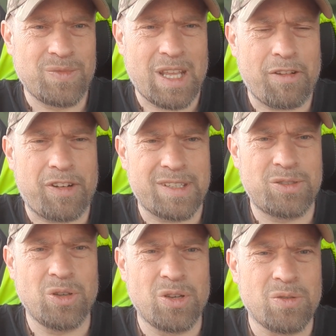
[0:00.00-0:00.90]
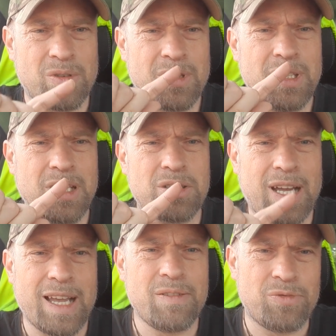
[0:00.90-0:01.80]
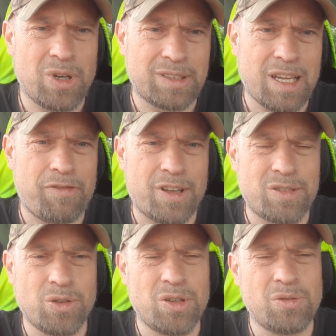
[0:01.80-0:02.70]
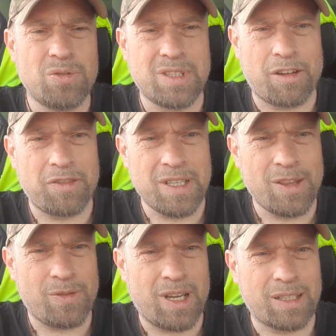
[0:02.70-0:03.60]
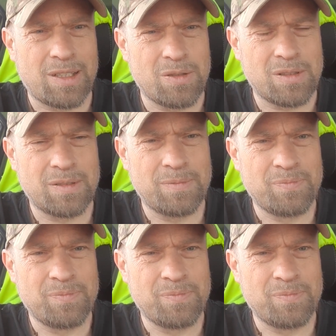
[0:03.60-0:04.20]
der Versöhnung, nicht ein Wort der Versöhnung und der Friedensverhandlung